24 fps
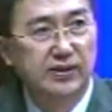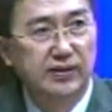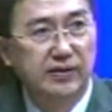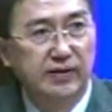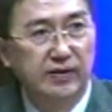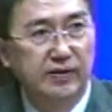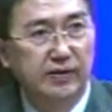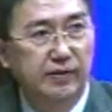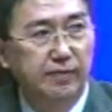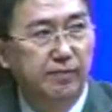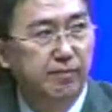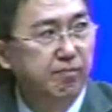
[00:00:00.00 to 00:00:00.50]

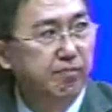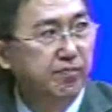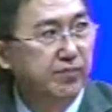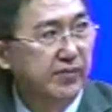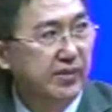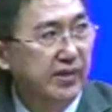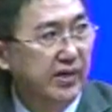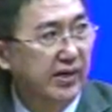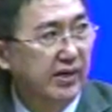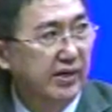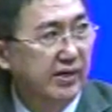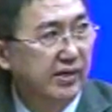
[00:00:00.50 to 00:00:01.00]
哦，
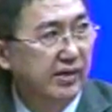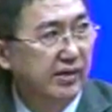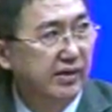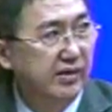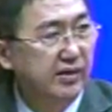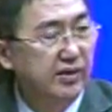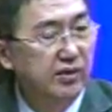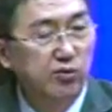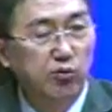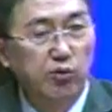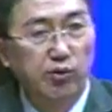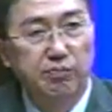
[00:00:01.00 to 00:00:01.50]
那
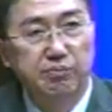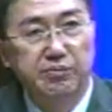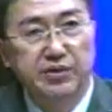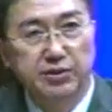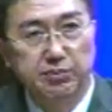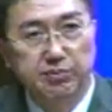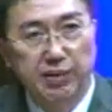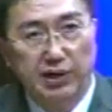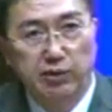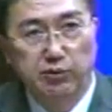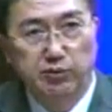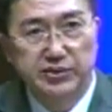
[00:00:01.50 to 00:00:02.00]
我们
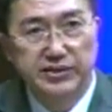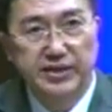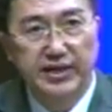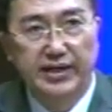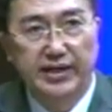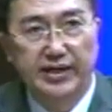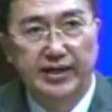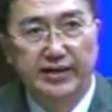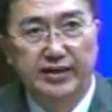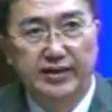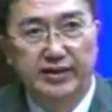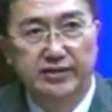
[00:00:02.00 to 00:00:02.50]
礼拜五
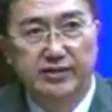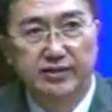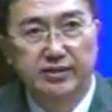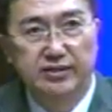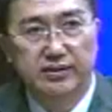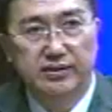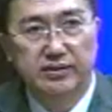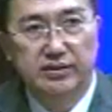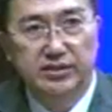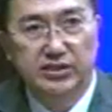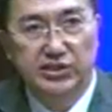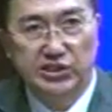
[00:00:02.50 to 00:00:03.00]
再来
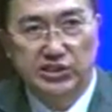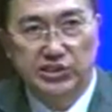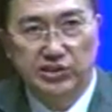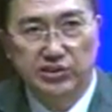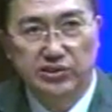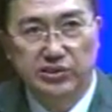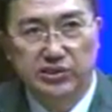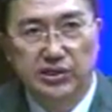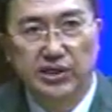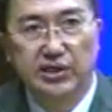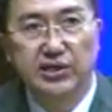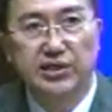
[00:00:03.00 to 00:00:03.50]

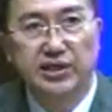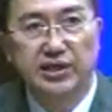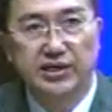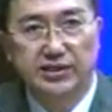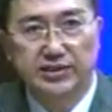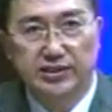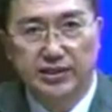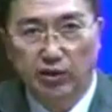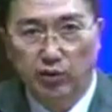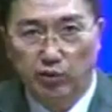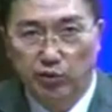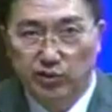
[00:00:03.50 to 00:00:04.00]
提争
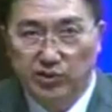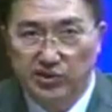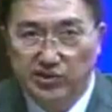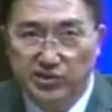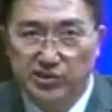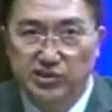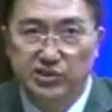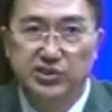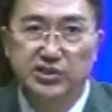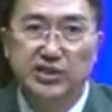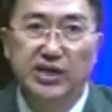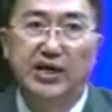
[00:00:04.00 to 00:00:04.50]
列讨论
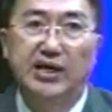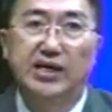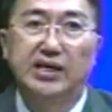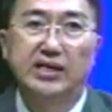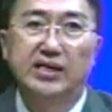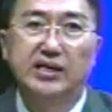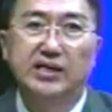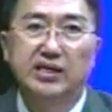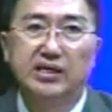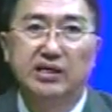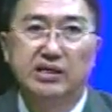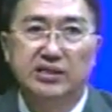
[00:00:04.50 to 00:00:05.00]
事项，
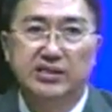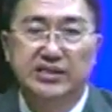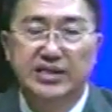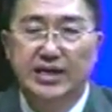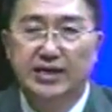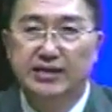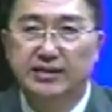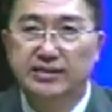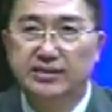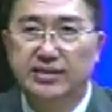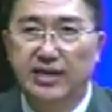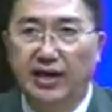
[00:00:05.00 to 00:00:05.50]

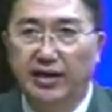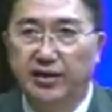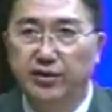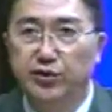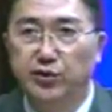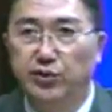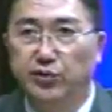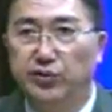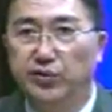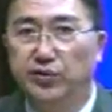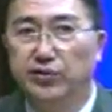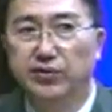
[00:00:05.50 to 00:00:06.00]
让台
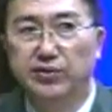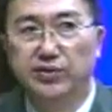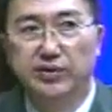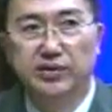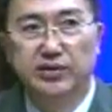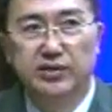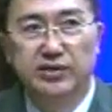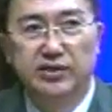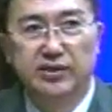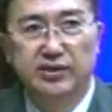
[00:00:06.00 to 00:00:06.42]
纽，